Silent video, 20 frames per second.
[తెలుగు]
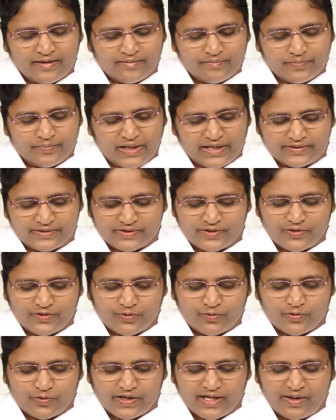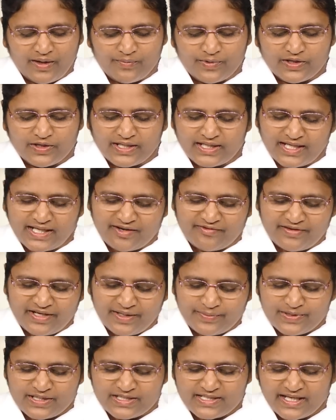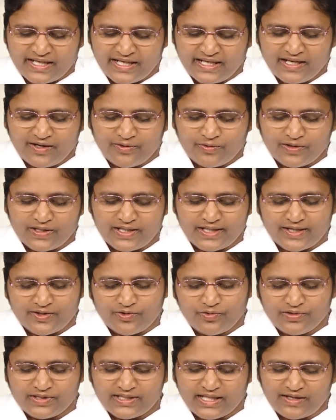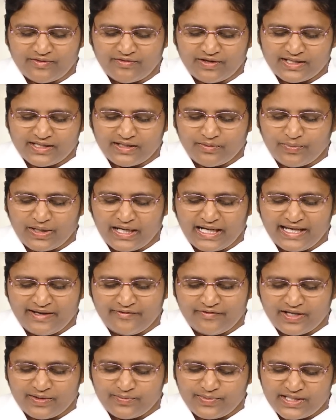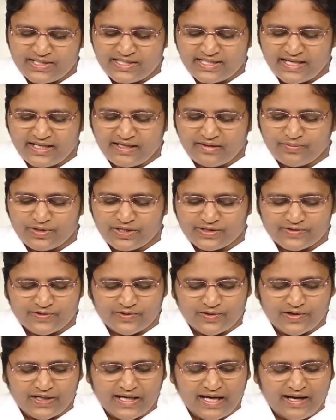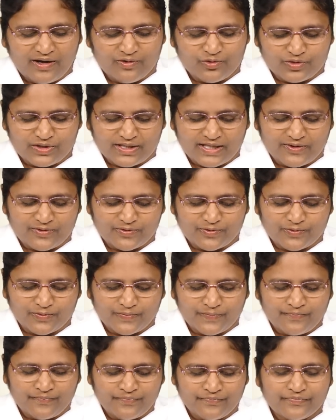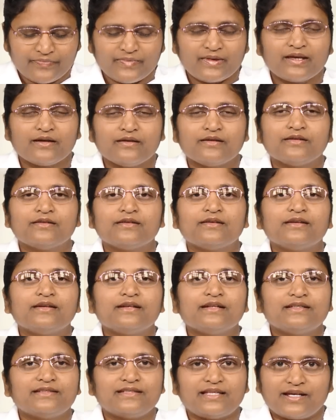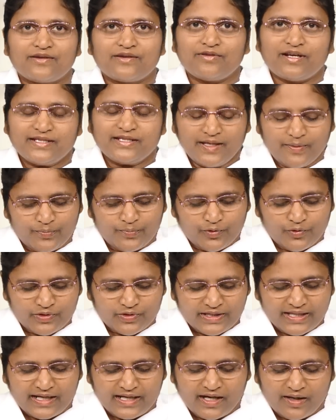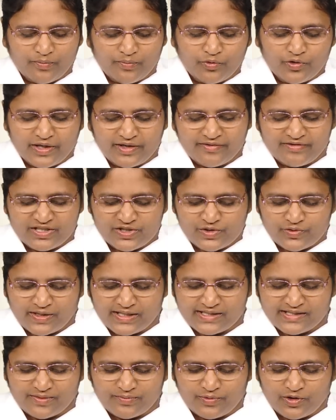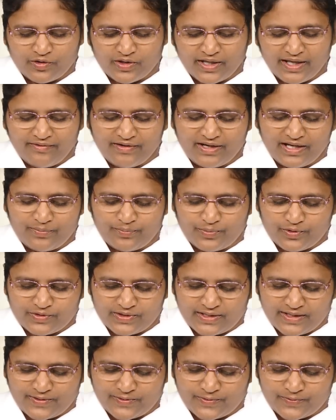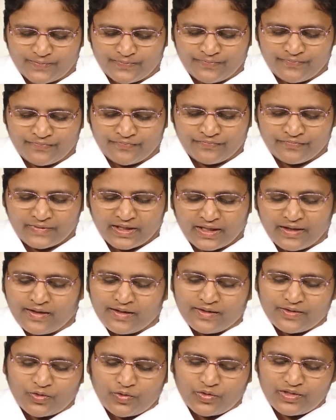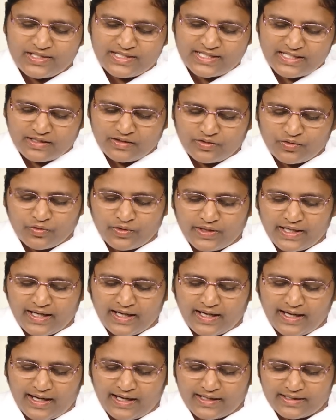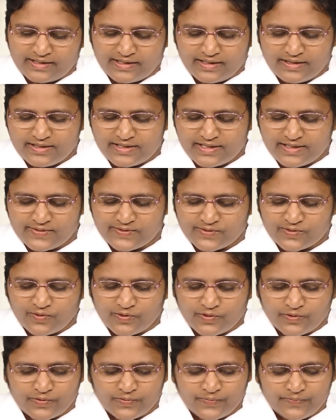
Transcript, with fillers: భక్తులు కూడా మొదట అవ్యభిచారిగా ఉంటారు తర్వాత మళ్ళీ వ్యభిచారి భక్తులుగా అవుతారు తర్వాత పూర్తిగా మూఢ విశ్వాసంలోకి వెళ్ళిపోతారు కొంచెం కూడా అర్థం చేసుకోరు